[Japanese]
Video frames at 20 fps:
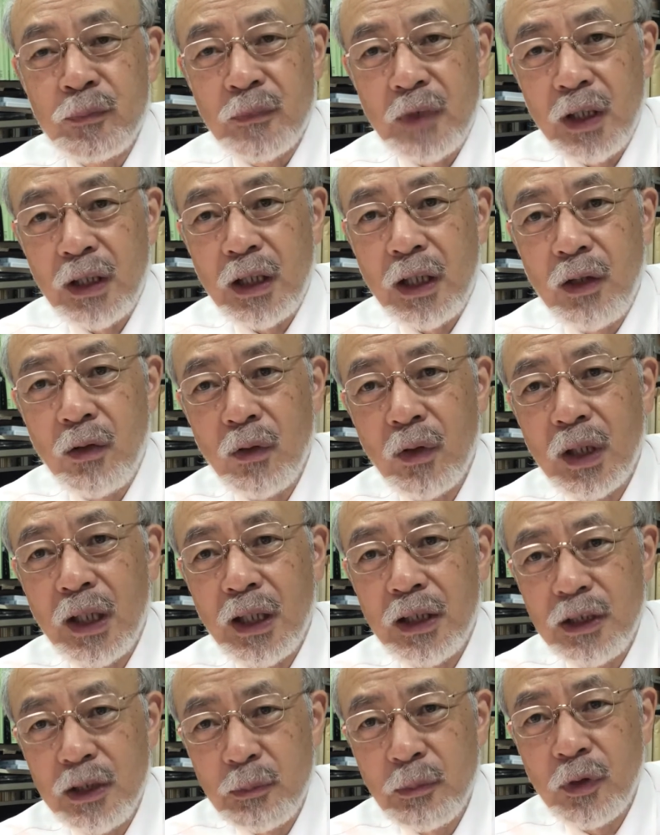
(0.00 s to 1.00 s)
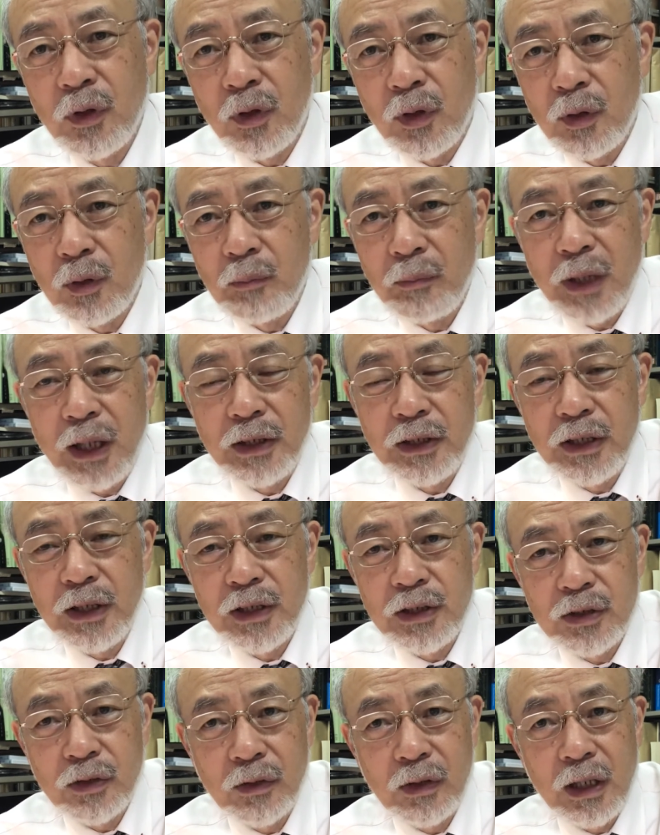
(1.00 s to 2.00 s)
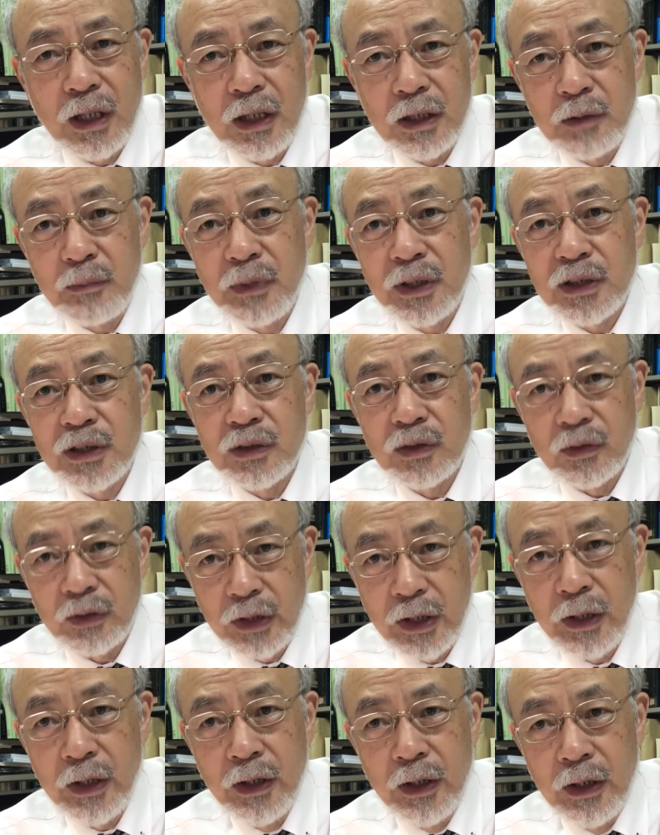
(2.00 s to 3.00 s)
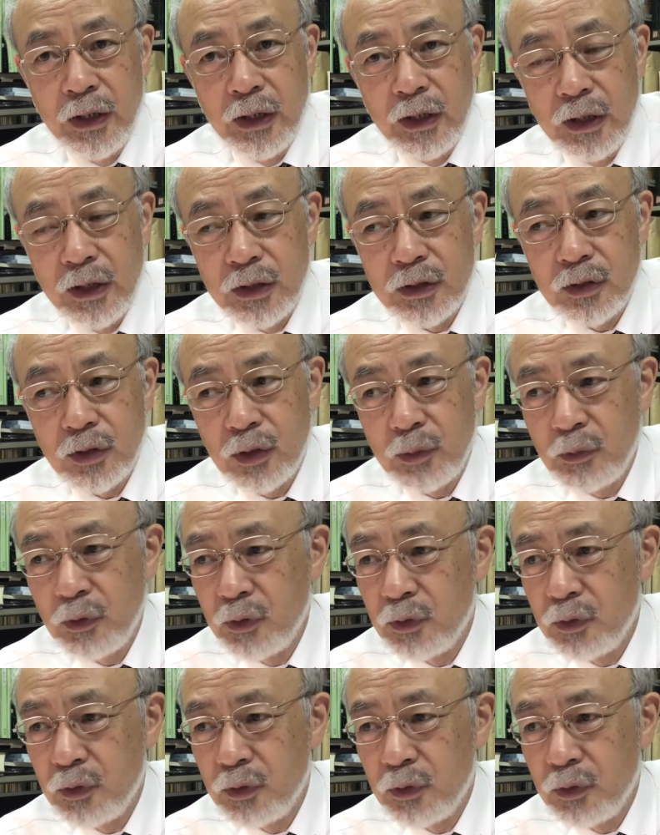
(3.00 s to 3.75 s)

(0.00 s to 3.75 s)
ただ他にもバリエーションがありますので、えそれも